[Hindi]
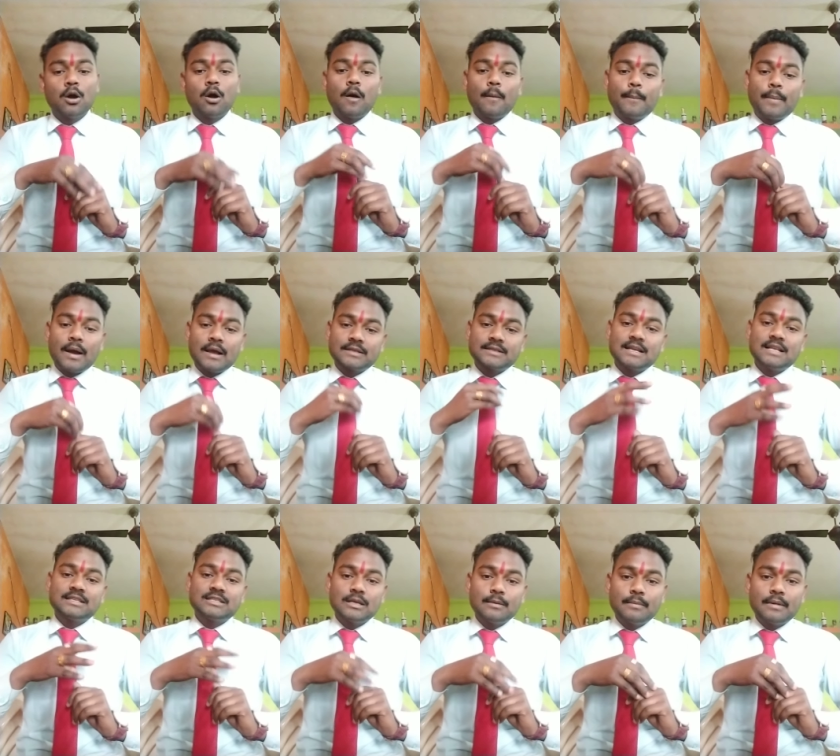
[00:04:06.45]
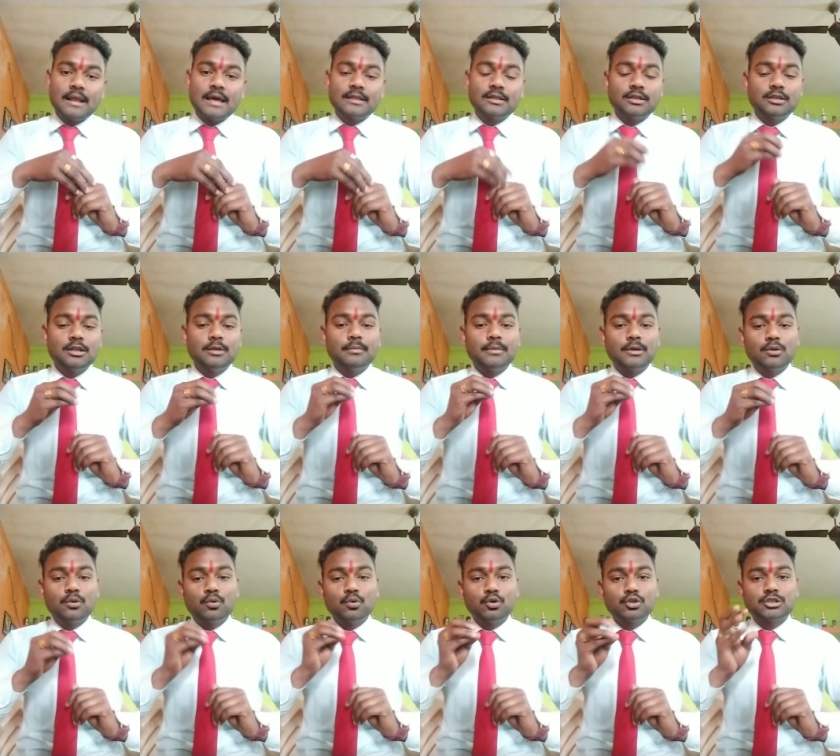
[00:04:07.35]
और पाँच साल से बड़ा है तो दिन में
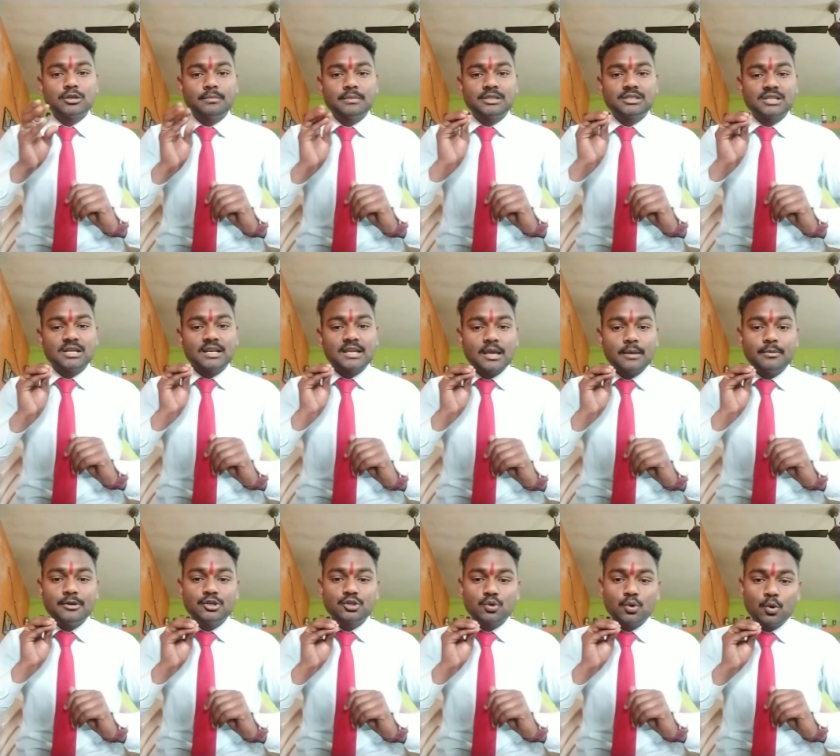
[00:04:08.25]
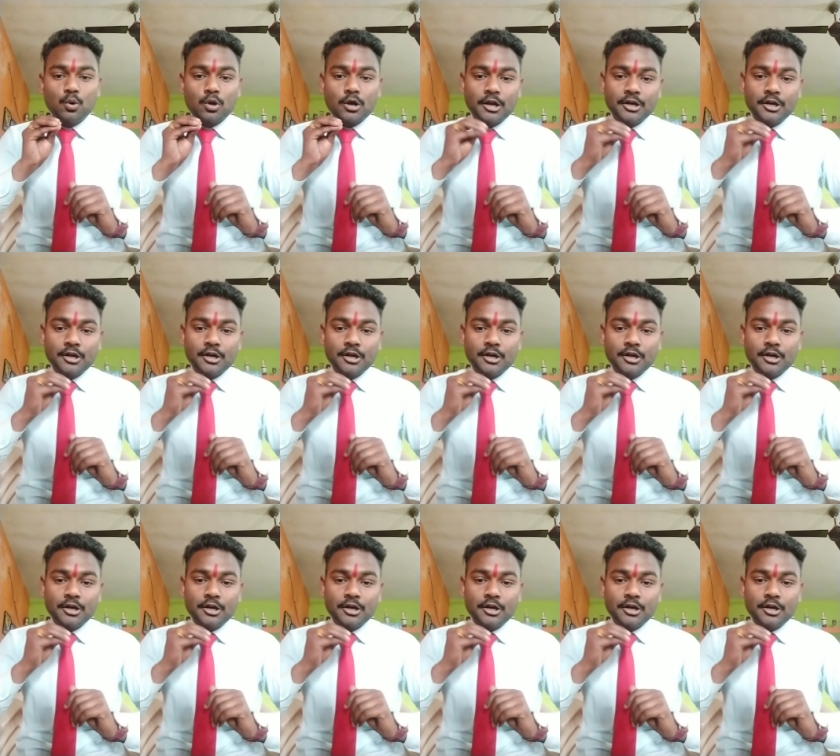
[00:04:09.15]
दो दो चम्मच करके भी इसको